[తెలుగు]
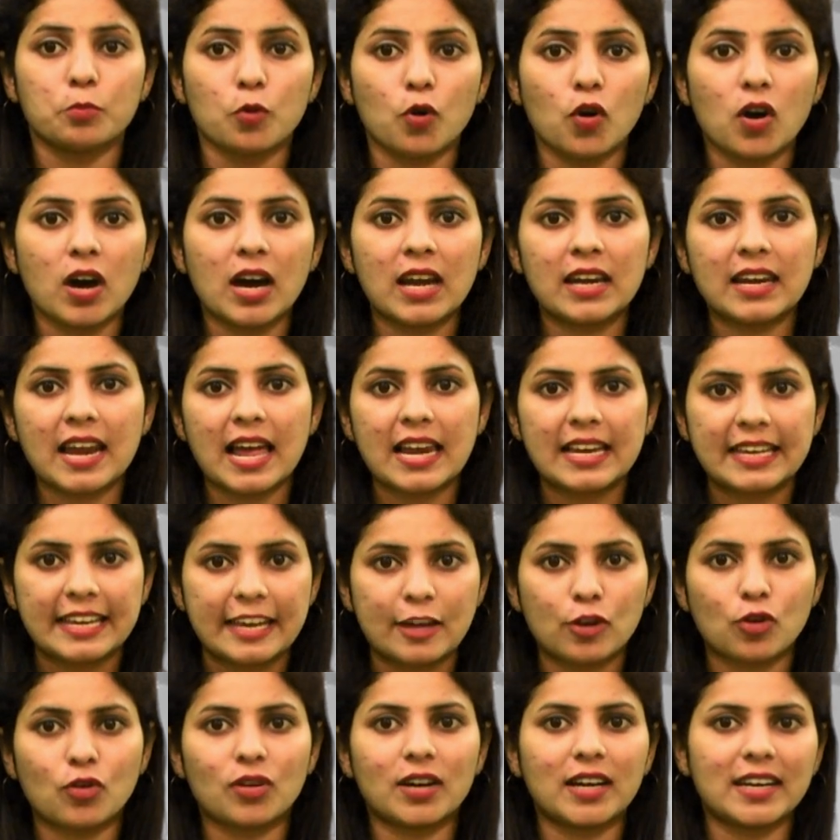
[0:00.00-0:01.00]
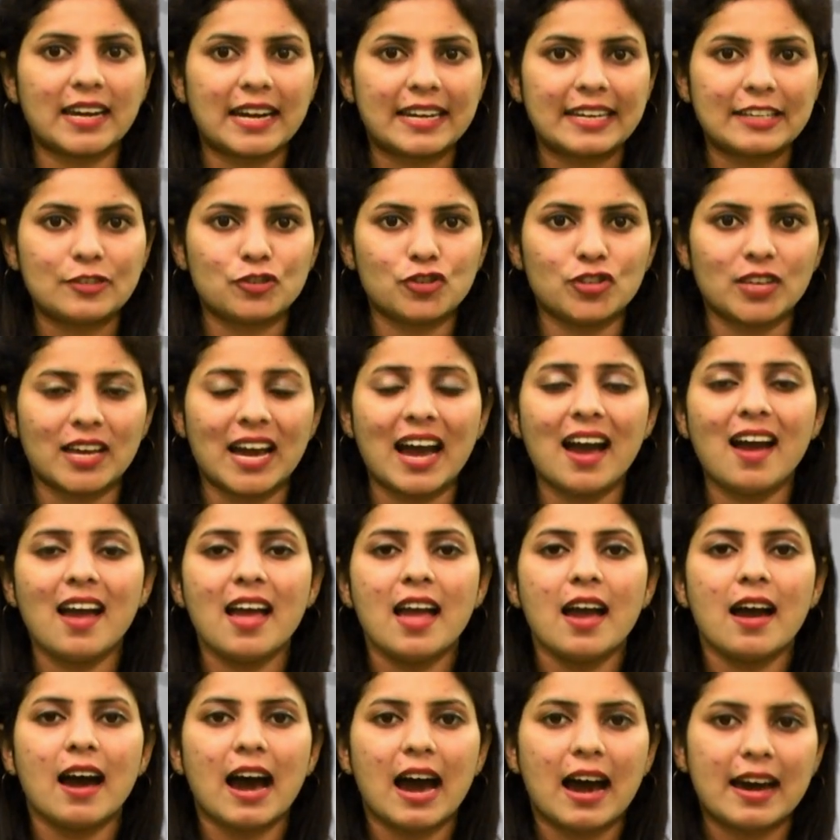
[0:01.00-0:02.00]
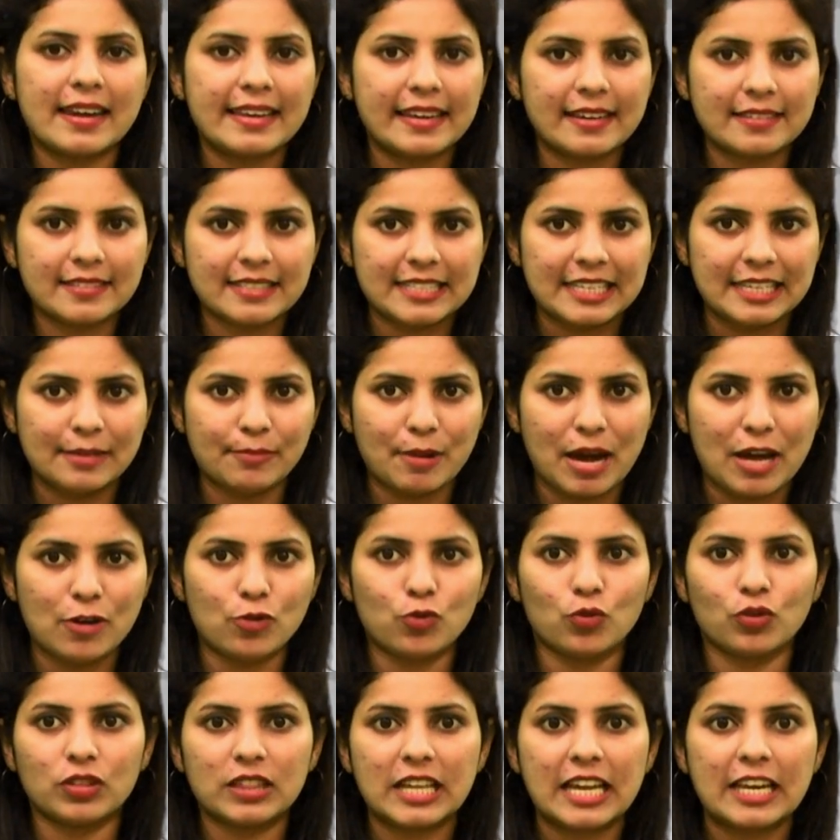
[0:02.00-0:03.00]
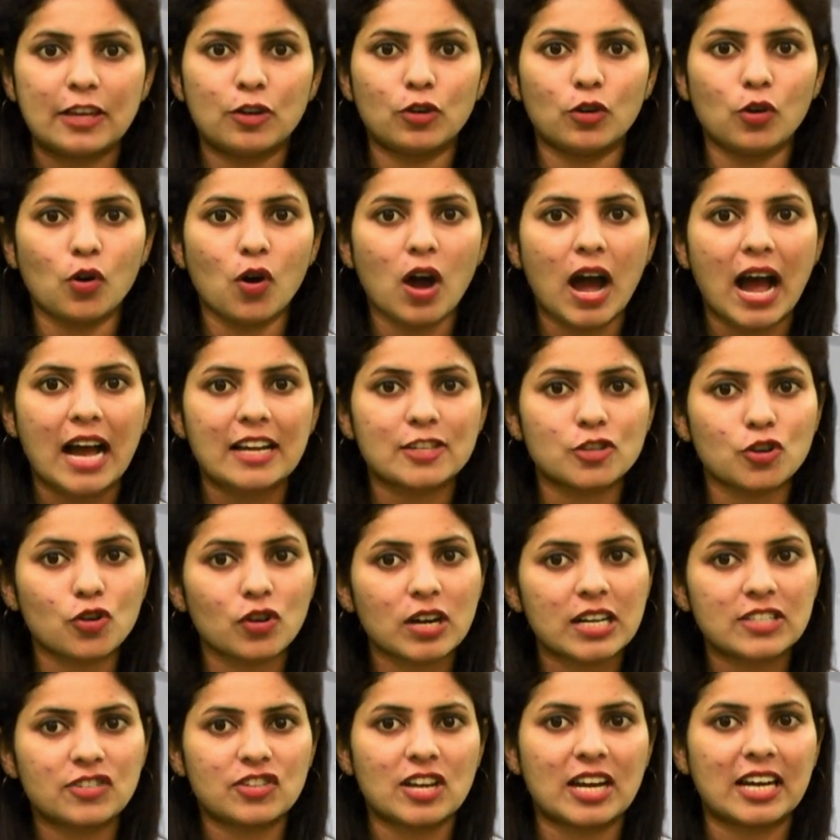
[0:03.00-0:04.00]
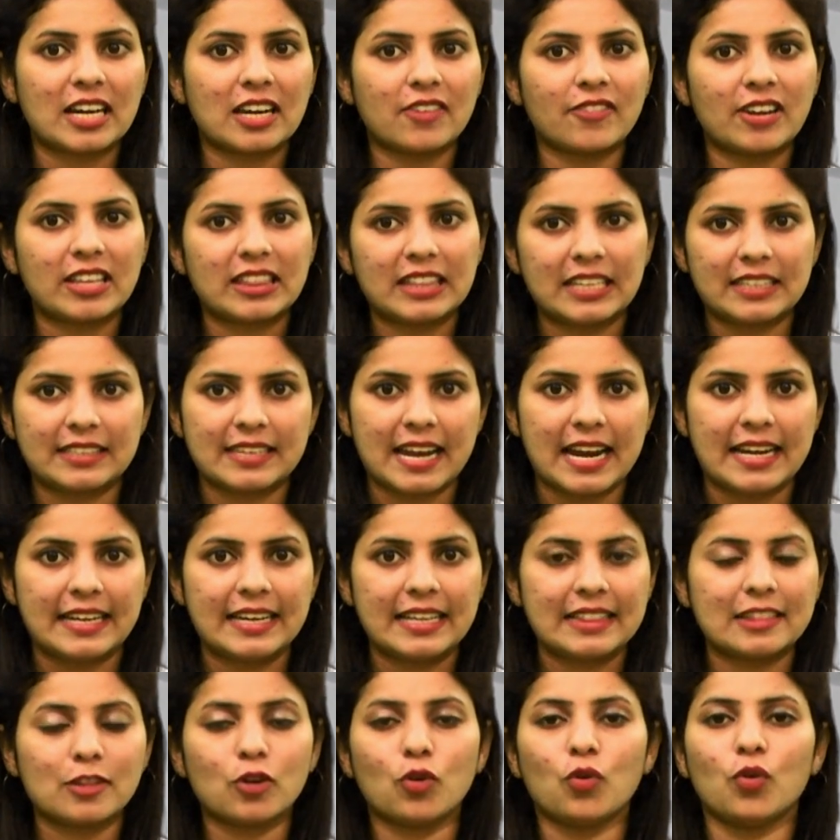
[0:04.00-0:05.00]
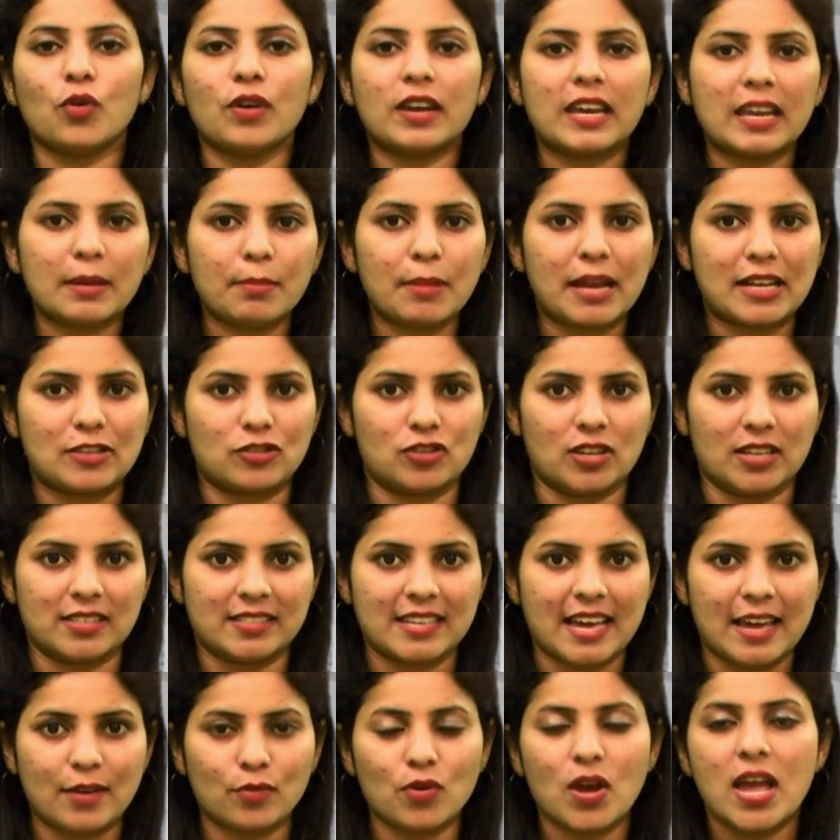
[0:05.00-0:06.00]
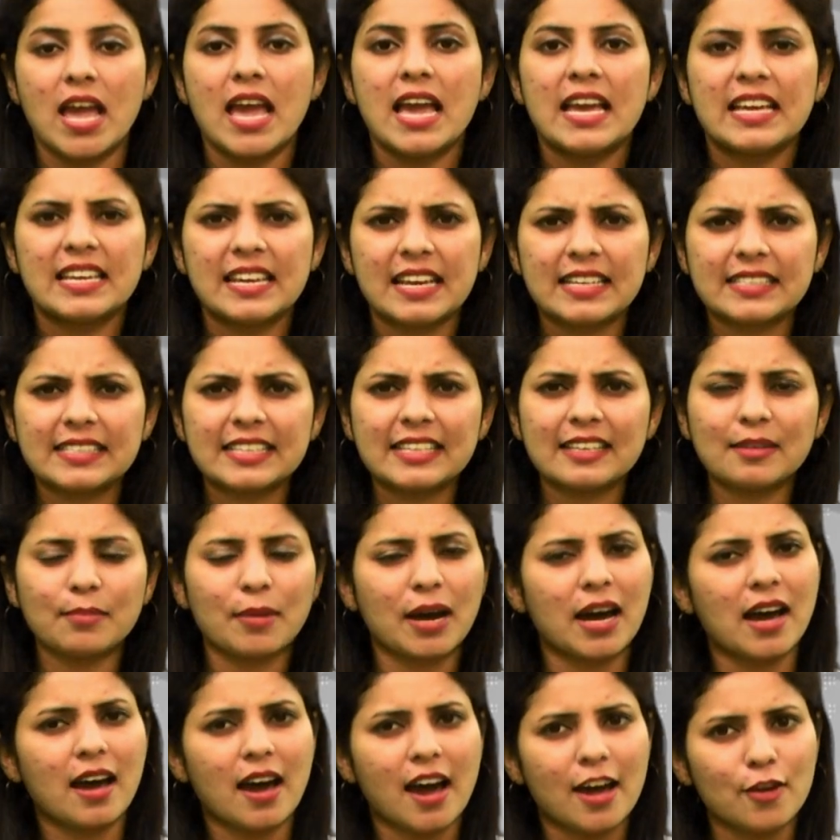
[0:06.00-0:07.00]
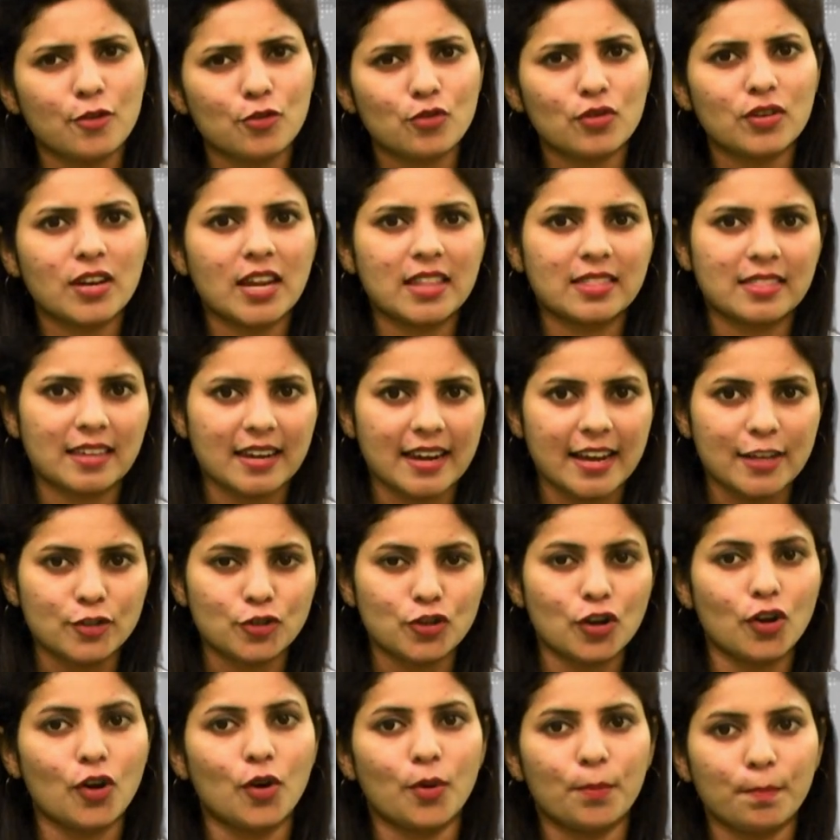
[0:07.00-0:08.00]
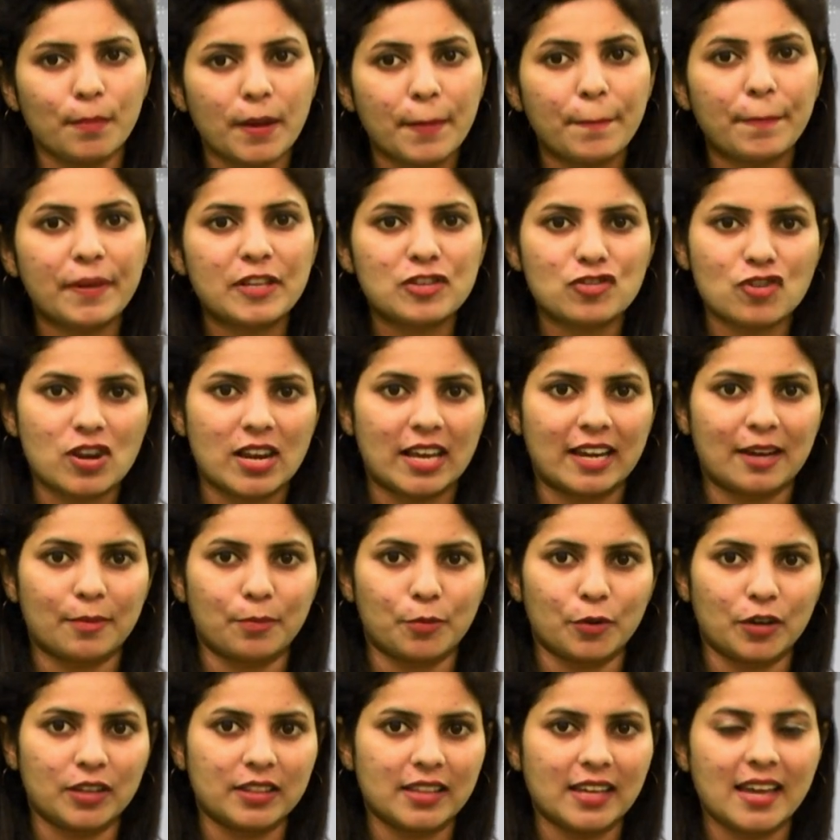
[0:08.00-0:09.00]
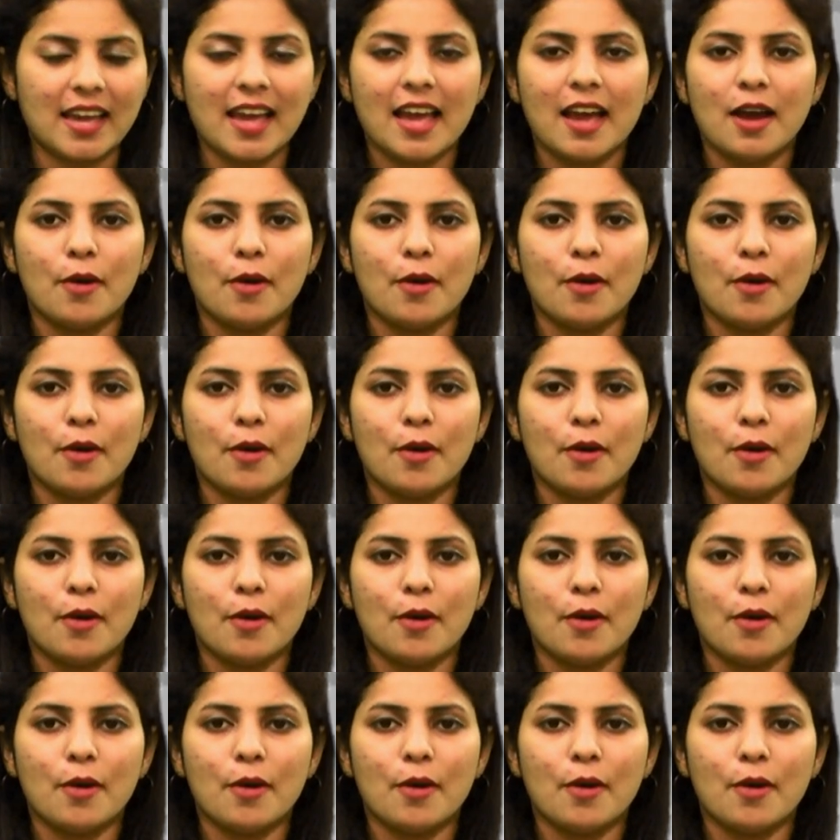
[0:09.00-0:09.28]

మోహన్ లాల్ హీరోగా నటించిన ఆర్యన్ సినిమాను తెలుగులో అశోక చక్రవర్తి టైటిల్తో రీమేక్ చేశారు ఈ సినిమా అనుకున్నంత రేంజ్లో మెప్పించలేకపోయింది